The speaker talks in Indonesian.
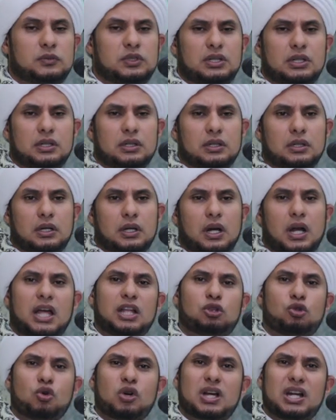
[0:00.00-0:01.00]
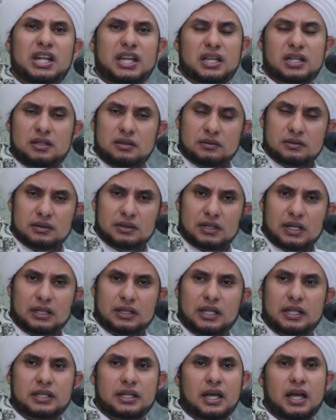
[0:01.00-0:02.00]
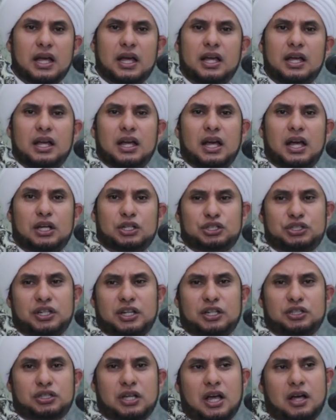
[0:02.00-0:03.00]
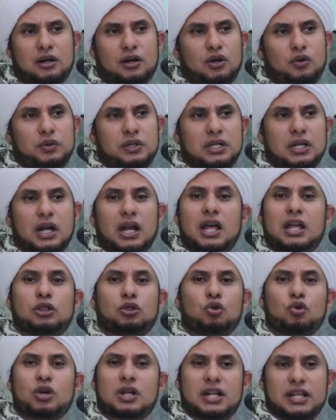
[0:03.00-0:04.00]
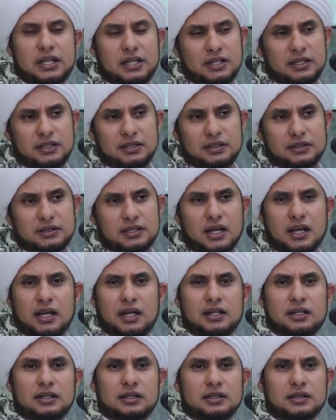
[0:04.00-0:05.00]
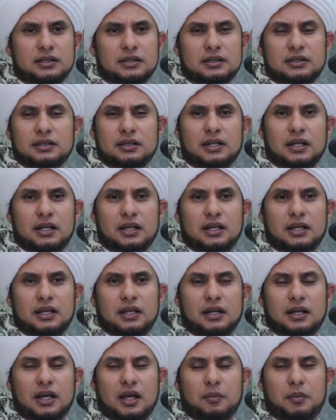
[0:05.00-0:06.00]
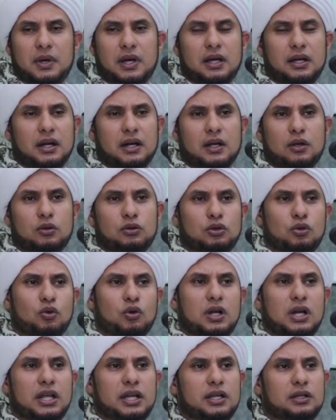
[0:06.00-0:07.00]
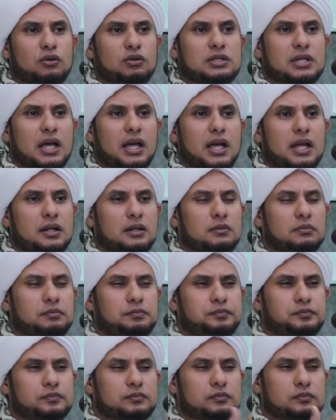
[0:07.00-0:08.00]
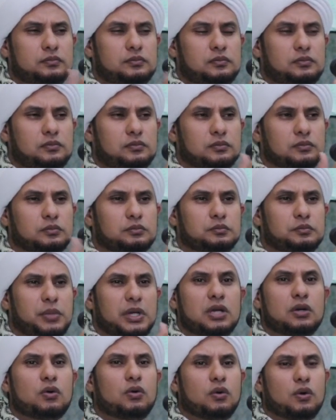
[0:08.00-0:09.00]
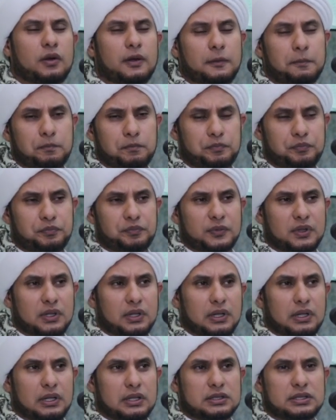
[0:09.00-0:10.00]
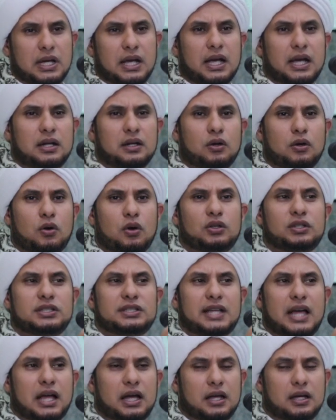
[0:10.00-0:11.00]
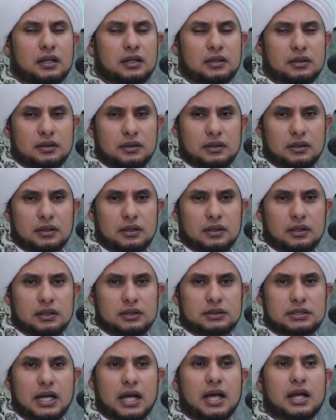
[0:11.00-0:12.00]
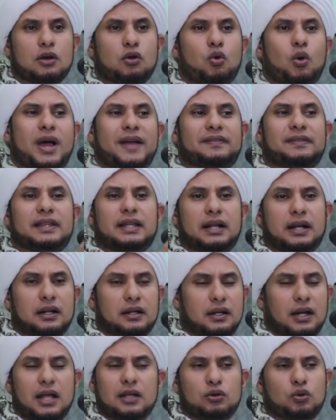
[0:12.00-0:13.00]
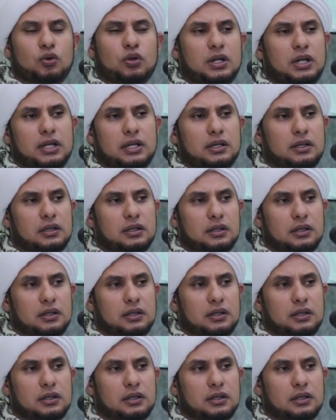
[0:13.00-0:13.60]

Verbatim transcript: Ya. Latuklik katanya Syekh Sya'rawi, latuklik jangan apa? Tuklik itu jangan bingung, jangan goncang, Jangan khawatir, lah tuklik.